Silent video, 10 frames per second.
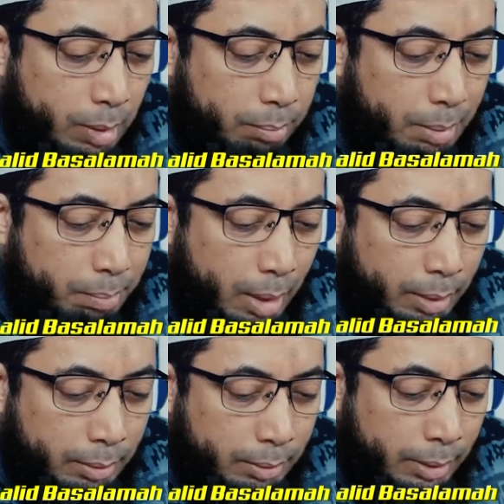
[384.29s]

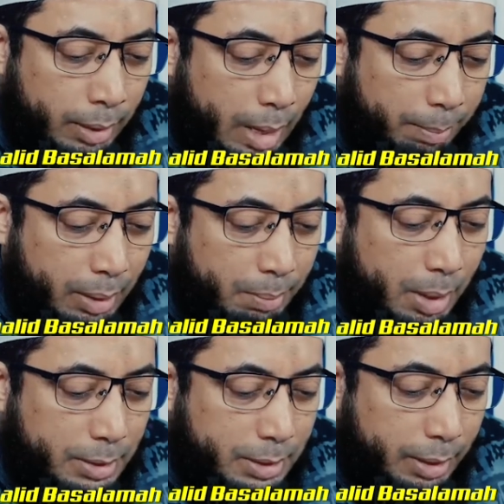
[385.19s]
bimbang dengan apa yang
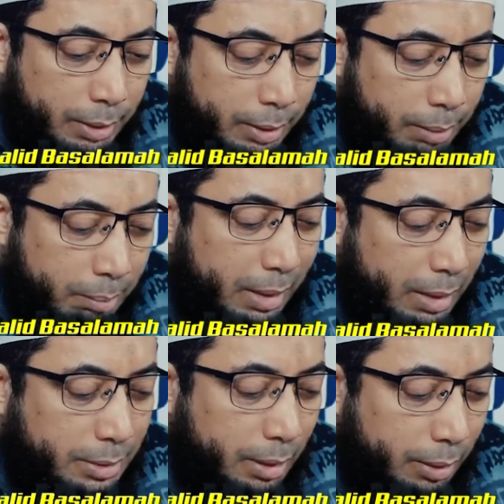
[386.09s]
dibahasakan ini,
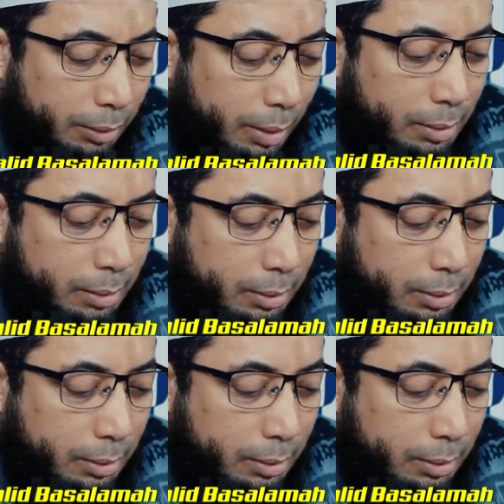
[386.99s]
mengganjal gitu ya.